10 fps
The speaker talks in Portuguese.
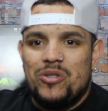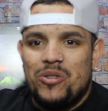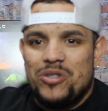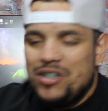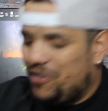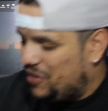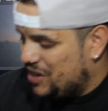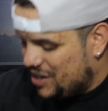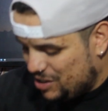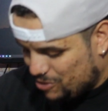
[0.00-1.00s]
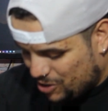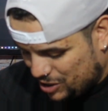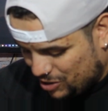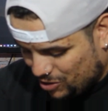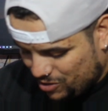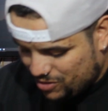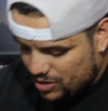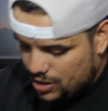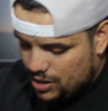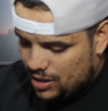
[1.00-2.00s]
do, dos infinitos, Rony louco.
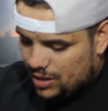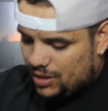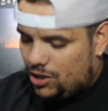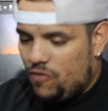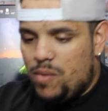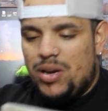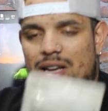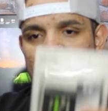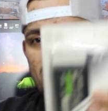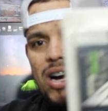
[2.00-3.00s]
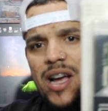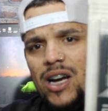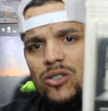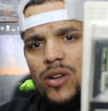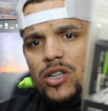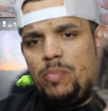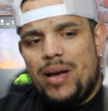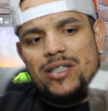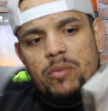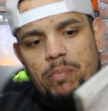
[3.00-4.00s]
Então, família, aqui, ó, carregadores de
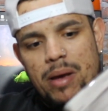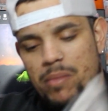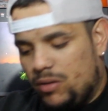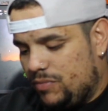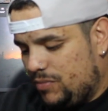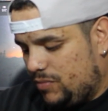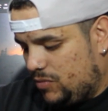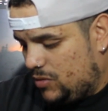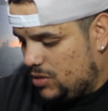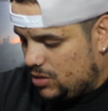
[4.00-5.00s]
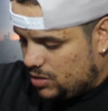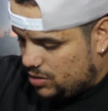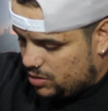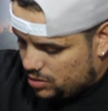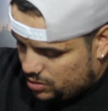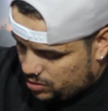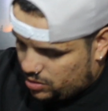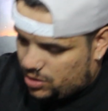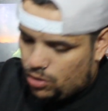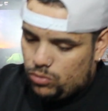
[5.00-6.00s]
PSP, mano.
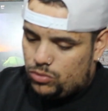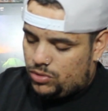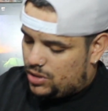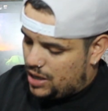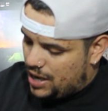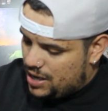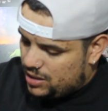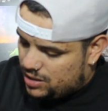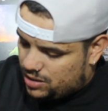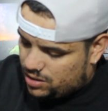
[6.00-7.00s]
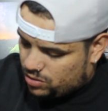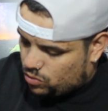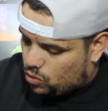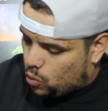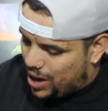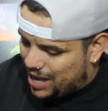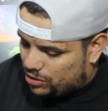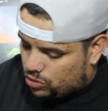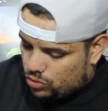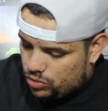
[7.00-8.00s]
São três,
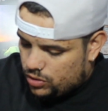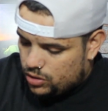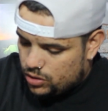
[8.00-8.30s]
quatro,